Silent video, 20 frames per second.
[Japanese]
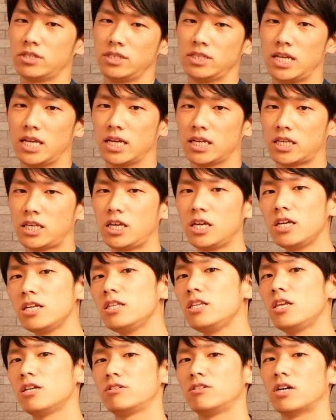すね筋
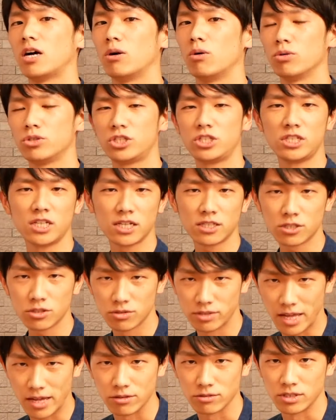肉が落ちやすく
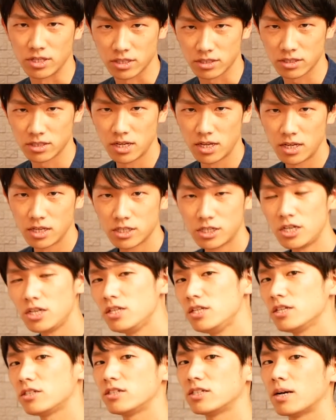なるんです筋
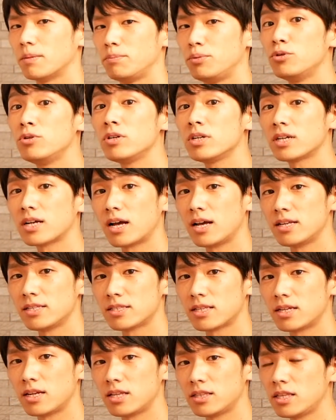肉が分解
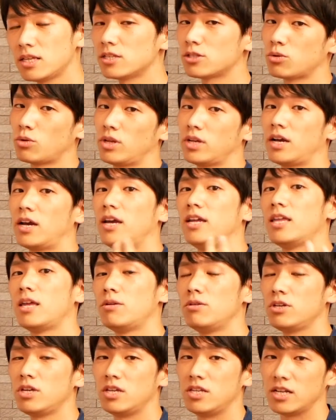されてそれが
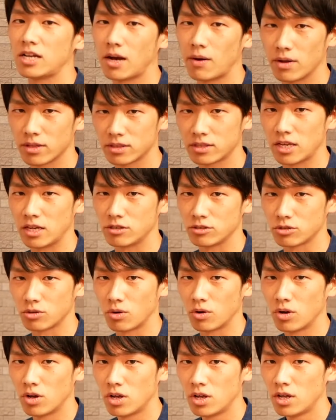エネルギーに変わっていくと
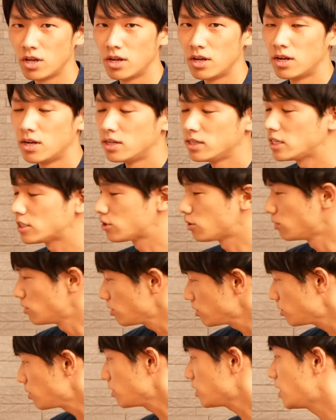でそ
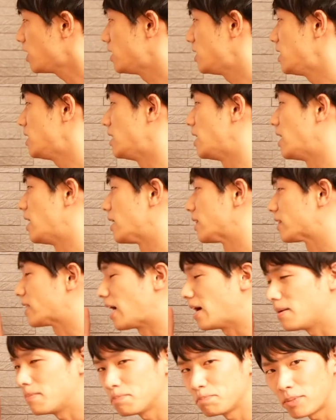の時に
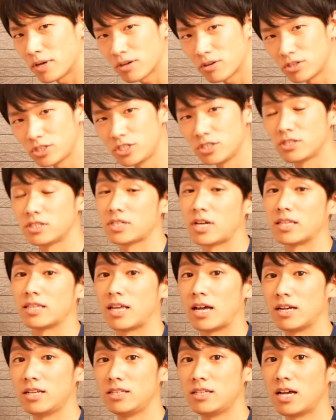タンパク質が
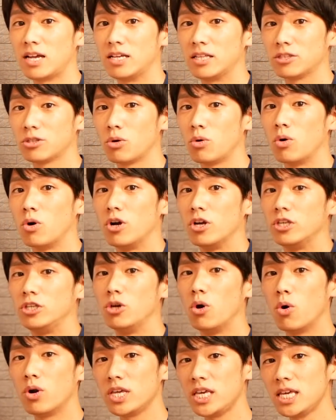足りないと
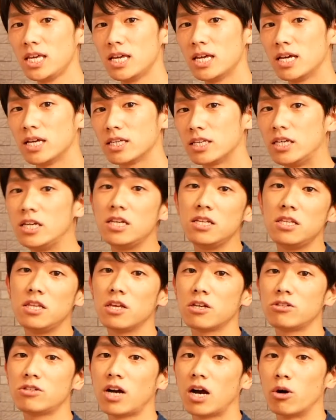より筋
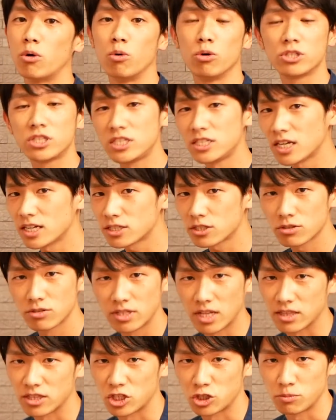肉が落ちやすく
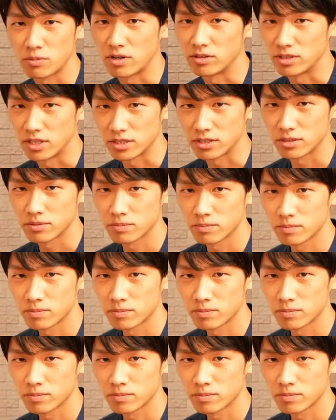なってしまうんです